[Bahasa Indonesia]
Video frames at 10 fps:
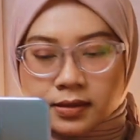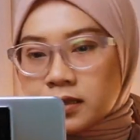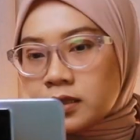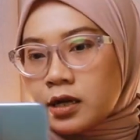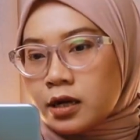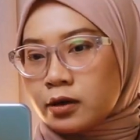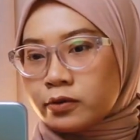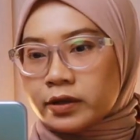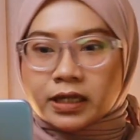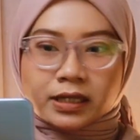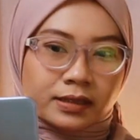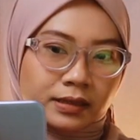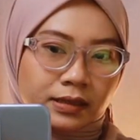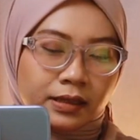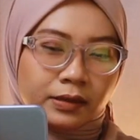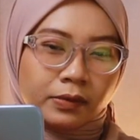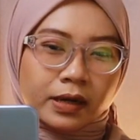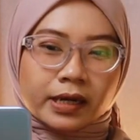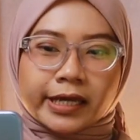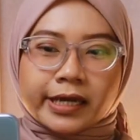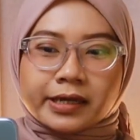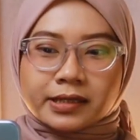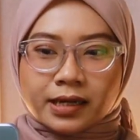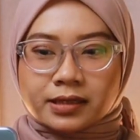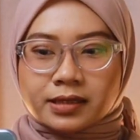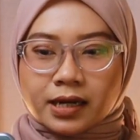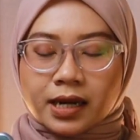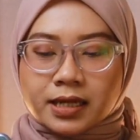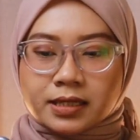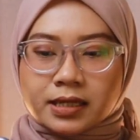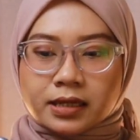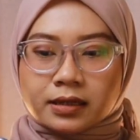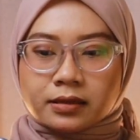Sejauh ini sih warnanya ya cerah-cerah aja ya.